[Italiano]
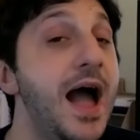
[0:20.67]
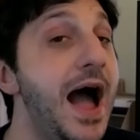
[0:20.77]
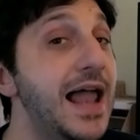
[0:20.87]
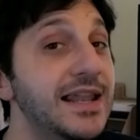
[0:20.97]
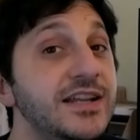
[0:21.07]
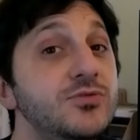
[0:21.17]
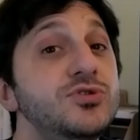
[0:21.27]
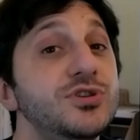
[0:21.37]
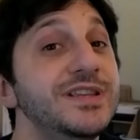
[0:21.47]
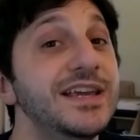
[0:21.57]
alla
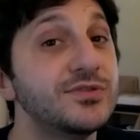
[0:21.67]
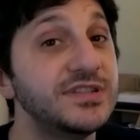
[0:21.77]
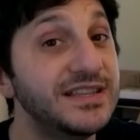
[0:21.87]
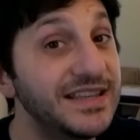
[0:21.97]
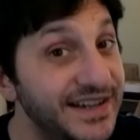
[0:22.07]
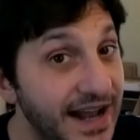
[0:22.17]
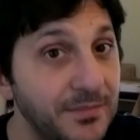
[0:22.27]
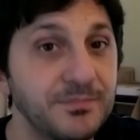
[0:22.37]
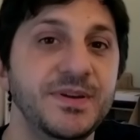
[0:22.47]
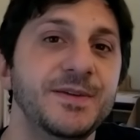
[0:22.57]
riduzione dei cosiddetti
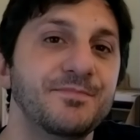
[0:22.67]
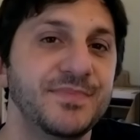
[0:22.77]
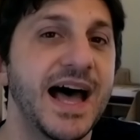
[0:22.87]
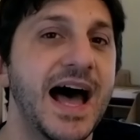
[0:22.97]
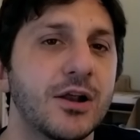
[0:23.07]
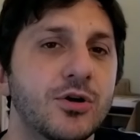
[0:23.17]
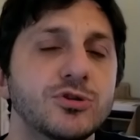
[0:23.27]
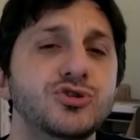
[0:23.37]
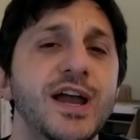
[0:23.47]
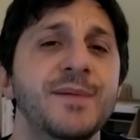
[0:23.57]
crampi da
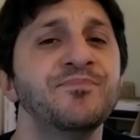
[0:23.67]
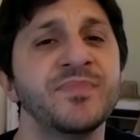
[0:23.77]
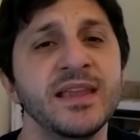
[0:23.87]
alcol, cioè